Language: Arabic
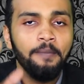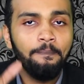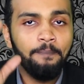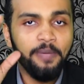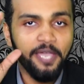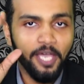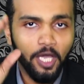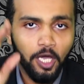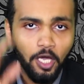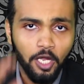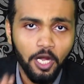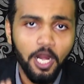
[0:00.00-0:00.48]

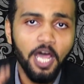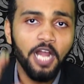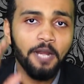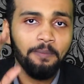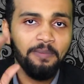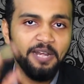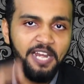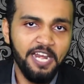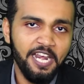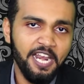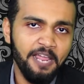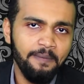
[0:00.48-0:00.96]

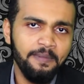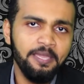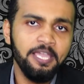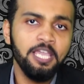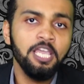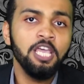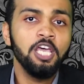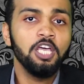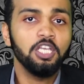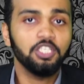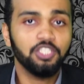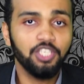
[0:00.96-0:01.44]
بإقرار من
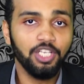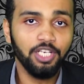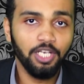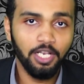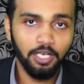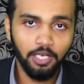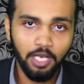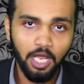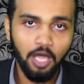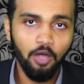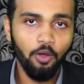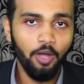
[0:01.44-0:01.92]
النبي
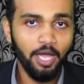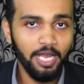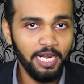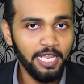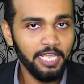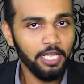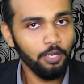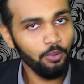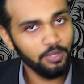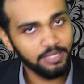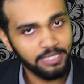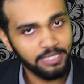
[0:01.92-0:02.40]
صلى الله عليه